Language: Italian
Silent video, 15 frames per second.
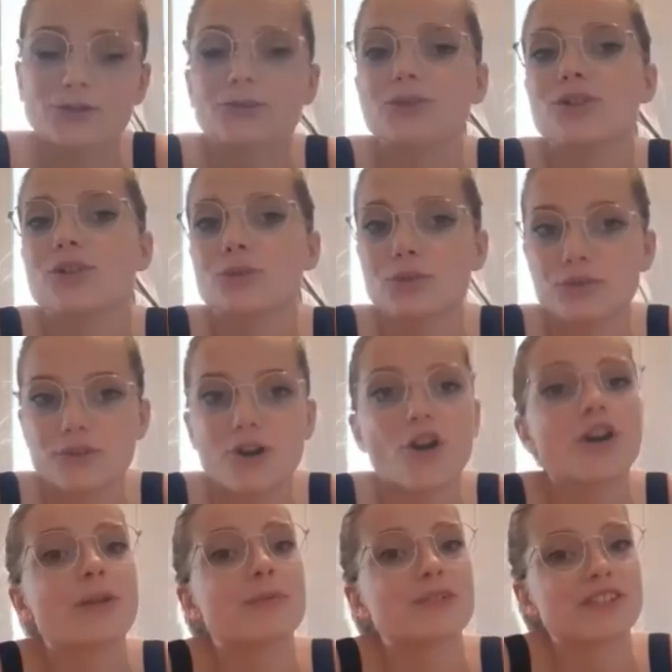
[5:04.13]
quindi lo
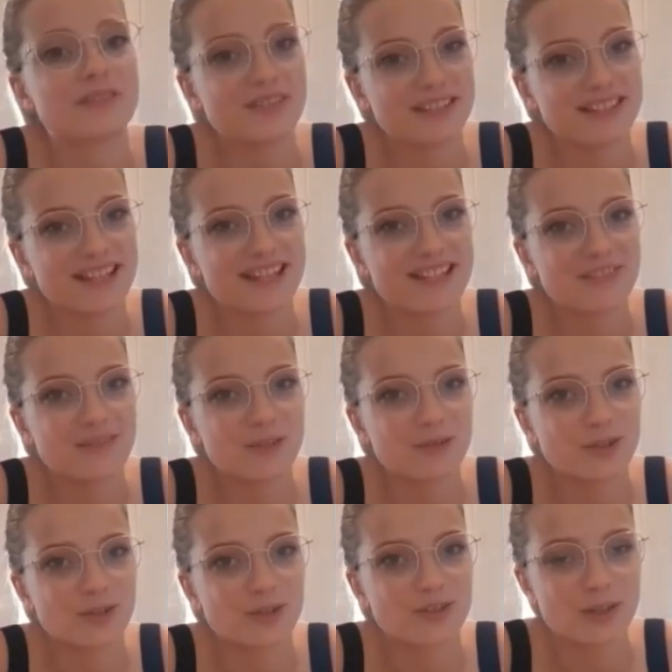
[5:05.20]
proverò e poi se vi interessa ve lo
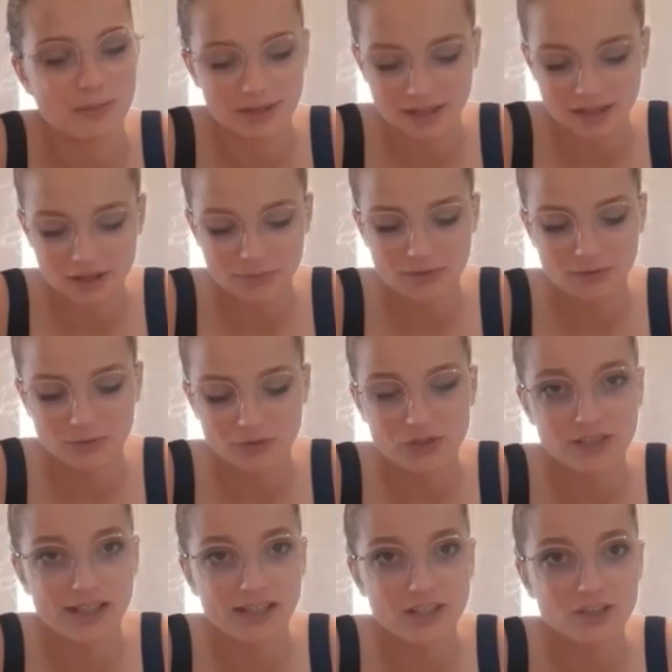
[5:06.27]
faccio sapere come è
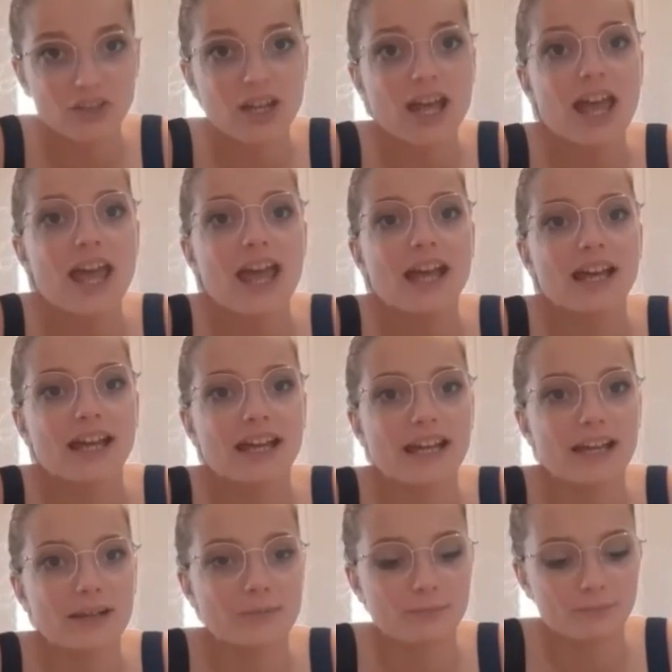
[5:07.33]
funzionato.
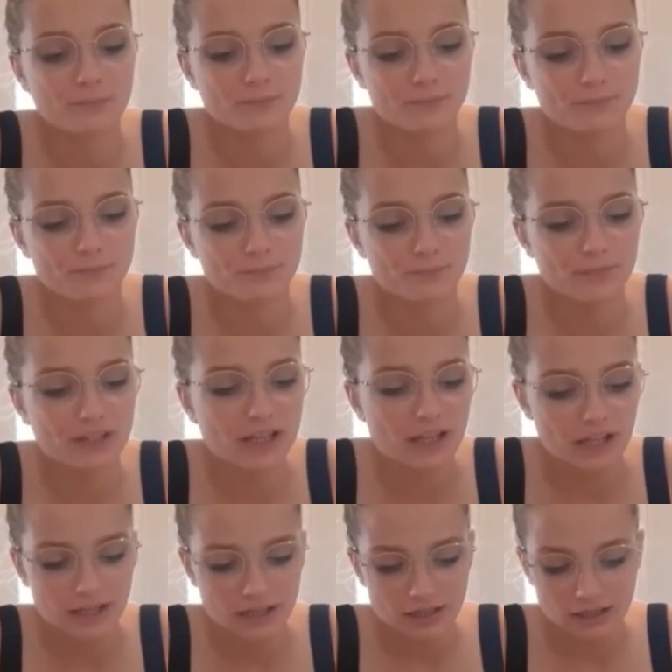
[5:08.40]
Ehm,
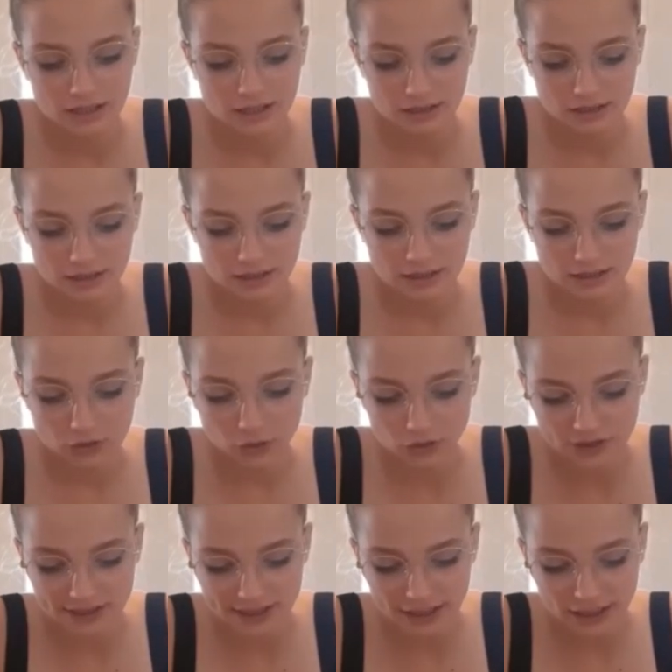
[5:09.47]

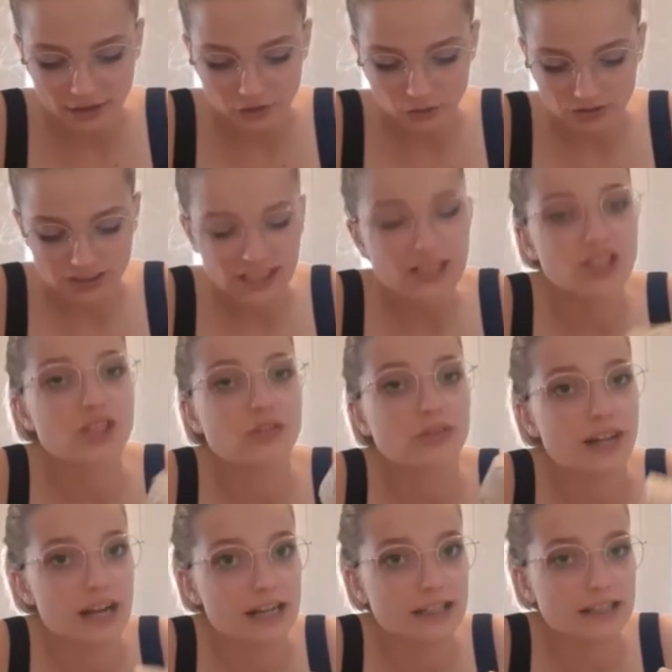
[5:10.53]
costato 13
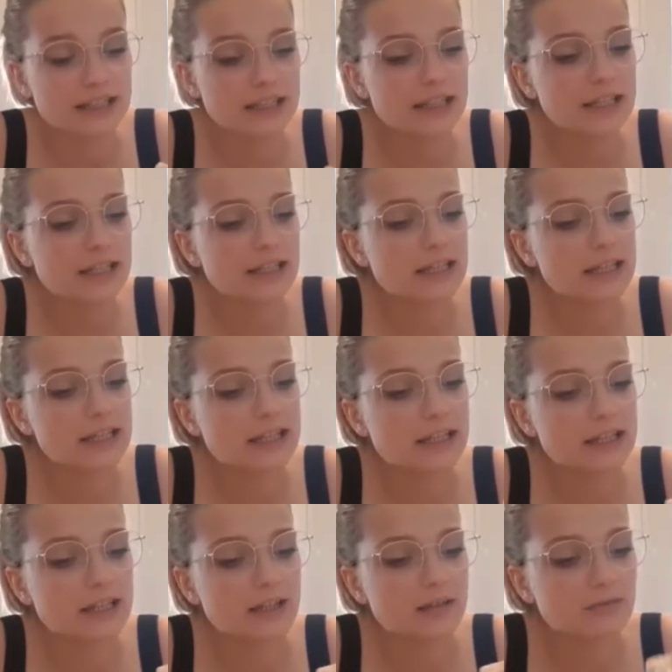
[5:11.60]
franchi
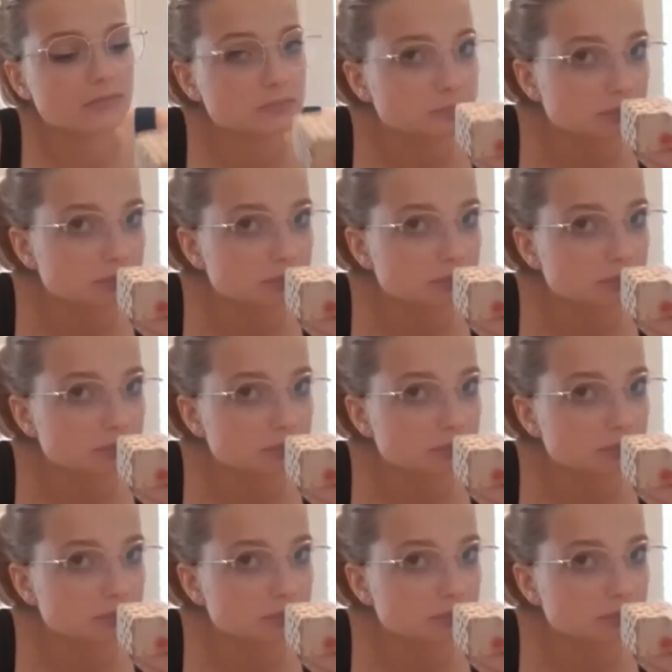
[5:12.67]
e